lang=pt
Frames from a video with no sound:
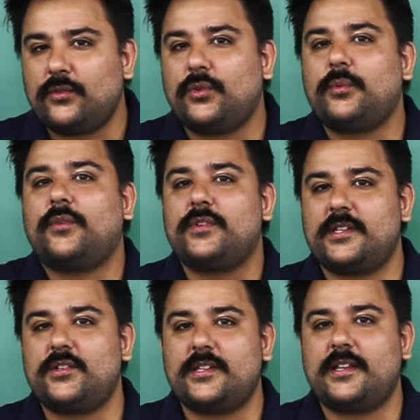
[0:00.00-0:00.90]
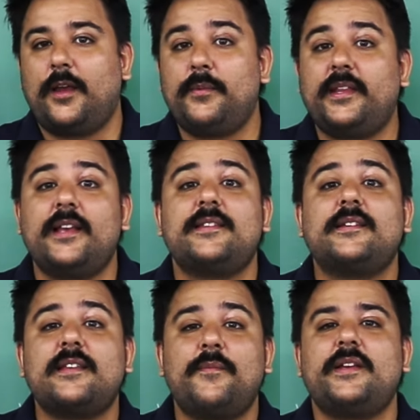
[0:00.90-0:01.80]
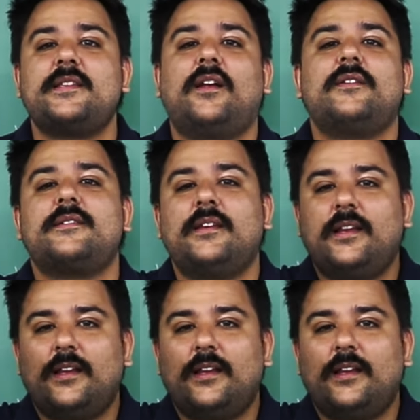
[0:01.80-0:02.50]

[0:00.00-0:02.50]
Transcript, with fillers: no YouTube que você já sabe, tá? E se quiser mais aulas,